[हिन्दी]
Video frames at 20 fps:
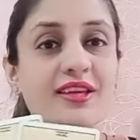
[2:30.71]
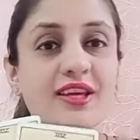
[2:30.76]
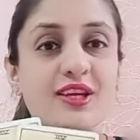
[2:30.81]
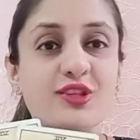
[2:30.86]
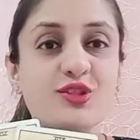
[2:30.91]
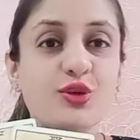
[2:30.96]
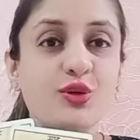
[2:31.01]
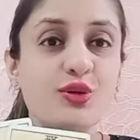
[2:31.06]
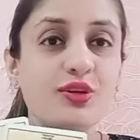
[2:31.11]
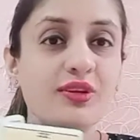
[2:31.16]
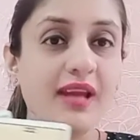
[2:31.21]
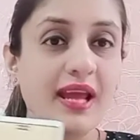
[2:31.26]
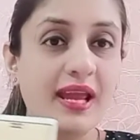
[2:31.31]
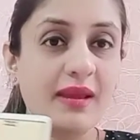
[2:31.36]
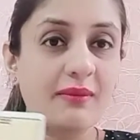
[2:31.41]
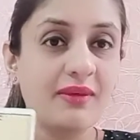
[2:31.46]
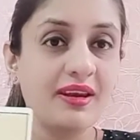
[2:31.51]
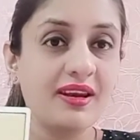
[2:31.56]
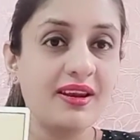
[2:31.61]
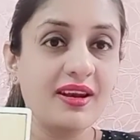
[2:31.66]
ये जो
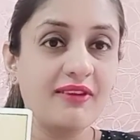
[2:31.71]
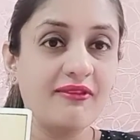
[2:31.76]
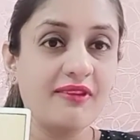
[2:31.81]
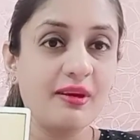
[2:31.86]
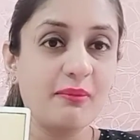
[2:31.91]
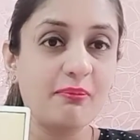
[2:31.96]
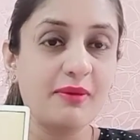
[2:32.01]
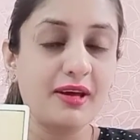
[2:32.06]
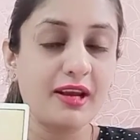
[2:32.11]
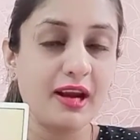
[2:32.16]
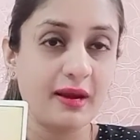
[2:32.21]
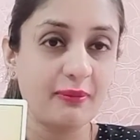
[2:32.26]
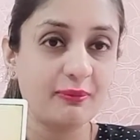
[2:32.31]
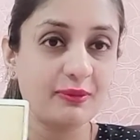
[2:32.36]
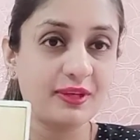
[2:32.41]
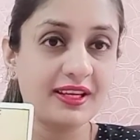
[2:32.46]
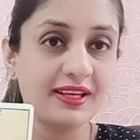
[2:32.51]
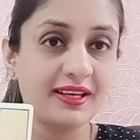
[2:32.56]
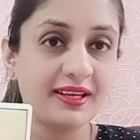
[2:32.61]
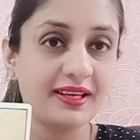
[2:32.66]
टाइम है ना नवंबर
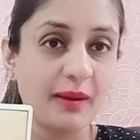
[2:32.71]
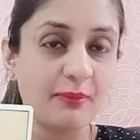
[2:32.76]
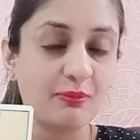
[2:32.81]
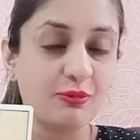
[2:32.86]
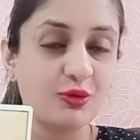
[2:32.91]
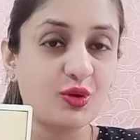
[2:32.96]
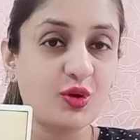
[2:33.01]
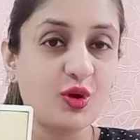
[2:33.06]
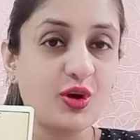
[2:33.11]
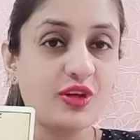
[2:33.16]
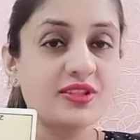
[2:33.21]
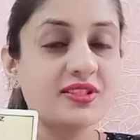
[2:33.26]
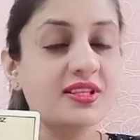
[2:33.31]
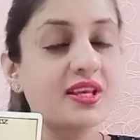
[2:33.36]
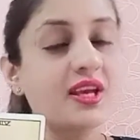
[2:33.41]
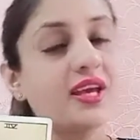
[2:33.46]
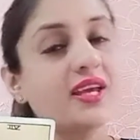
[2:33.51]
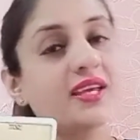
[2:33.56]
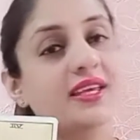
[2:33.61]
आपके लिए कैप्रिकॉन्स